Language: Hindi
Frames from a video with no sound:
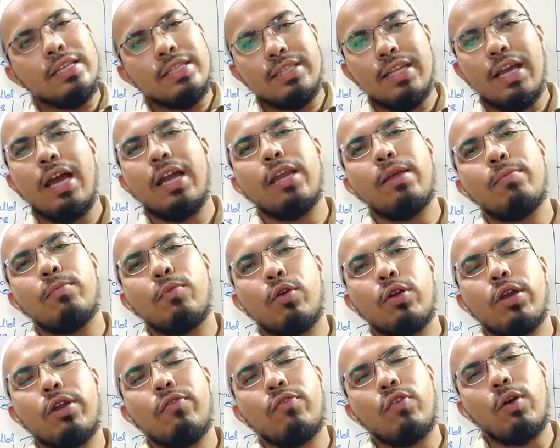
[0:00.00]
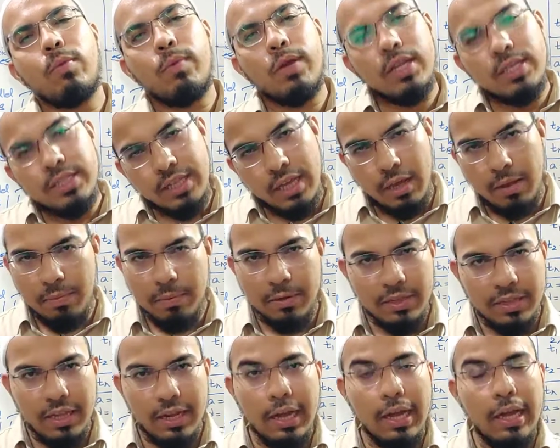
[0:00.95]
सारे इंपॉर्टेंट फॉर्मूलेज यहाँ पर
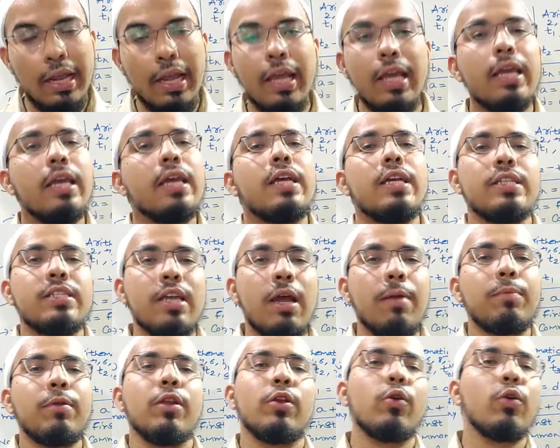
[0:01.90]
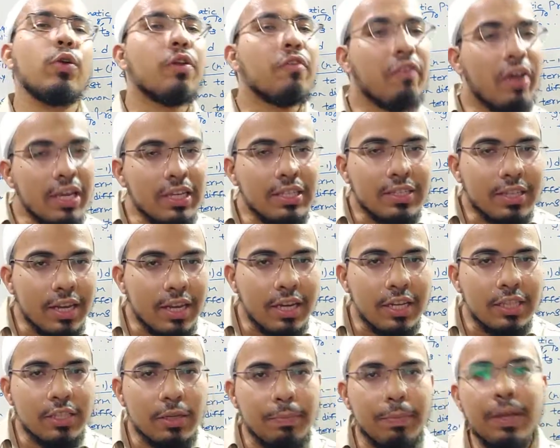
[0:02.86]
देख लिए चैप्टर को रिवाइज
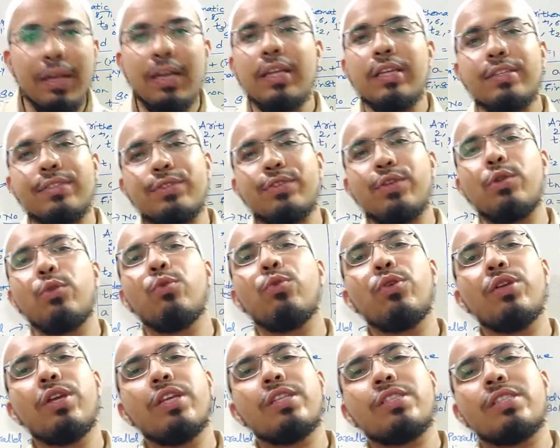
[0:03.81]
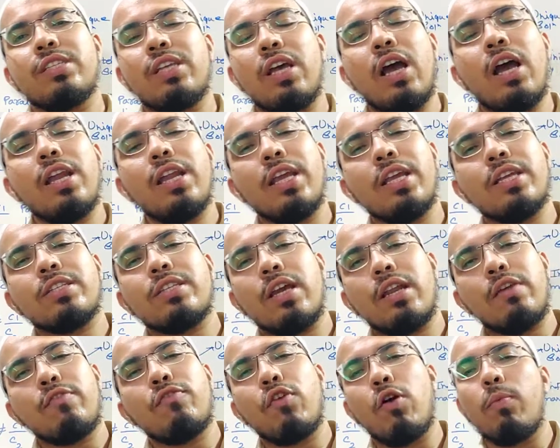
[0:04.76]
करने से पहले ज़रूर ये सारे के
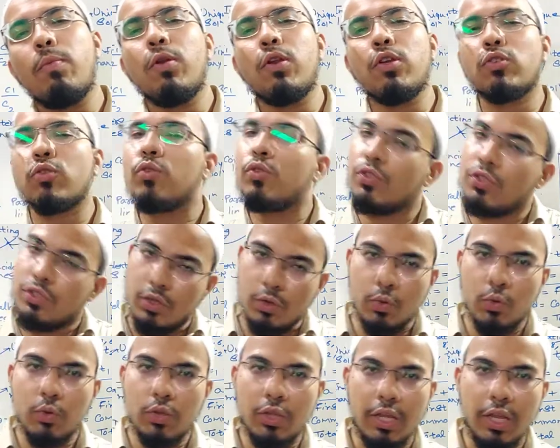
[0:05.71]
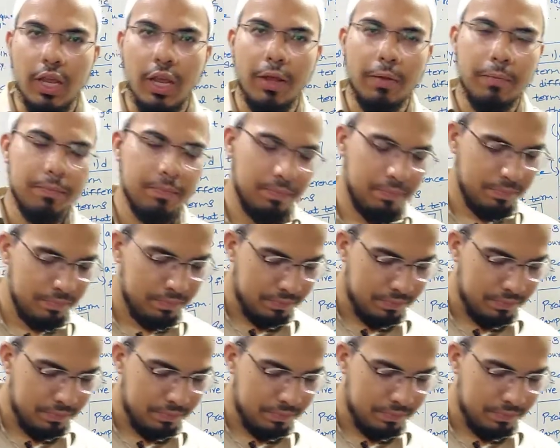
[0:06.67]
सारे फॉर्मूलेज को ज़रूर देखें